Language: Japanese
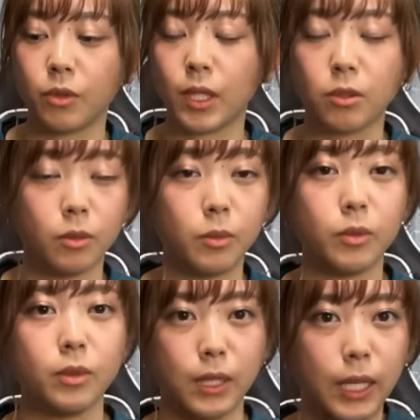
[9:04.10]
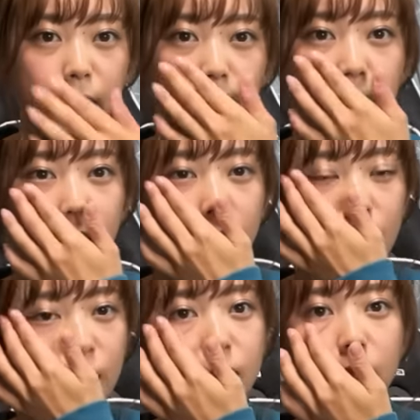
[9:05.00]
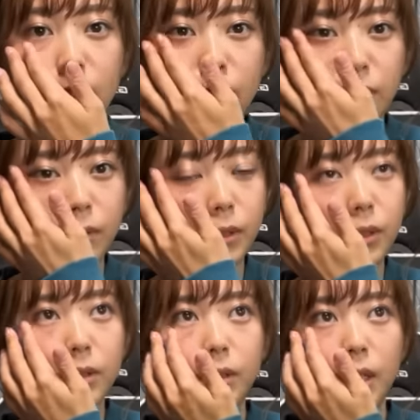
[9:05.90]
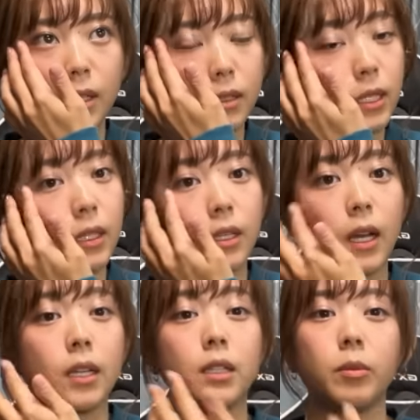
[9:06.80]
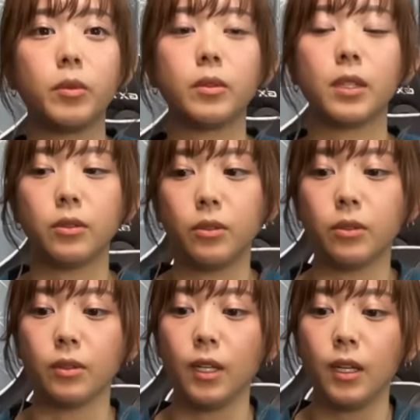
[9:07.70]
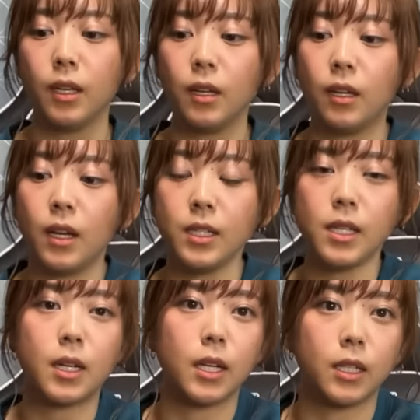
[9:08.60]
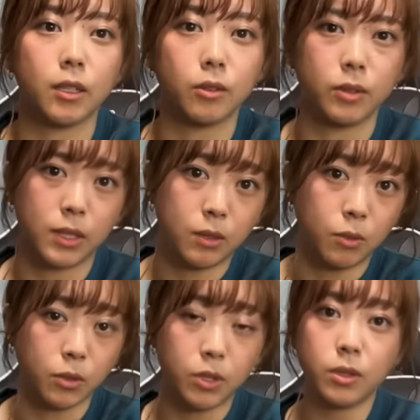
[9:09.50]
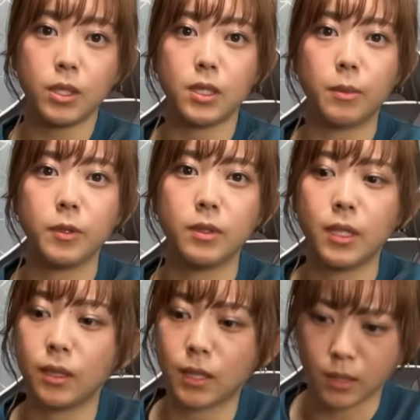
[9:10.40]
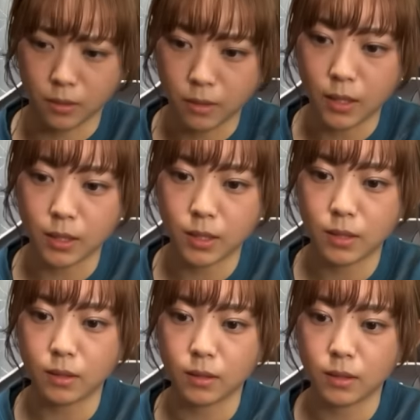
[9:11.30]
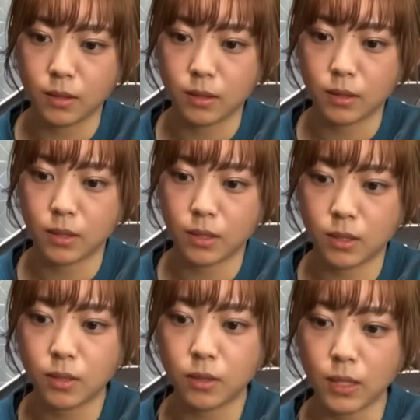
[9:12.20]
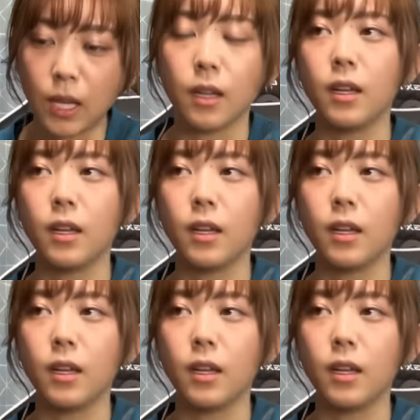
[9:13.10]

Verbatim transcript: だと思うんでなんかねそういう化学繊維が入ったものだと汗かいた後にこに急に寒くなったりとか急にあ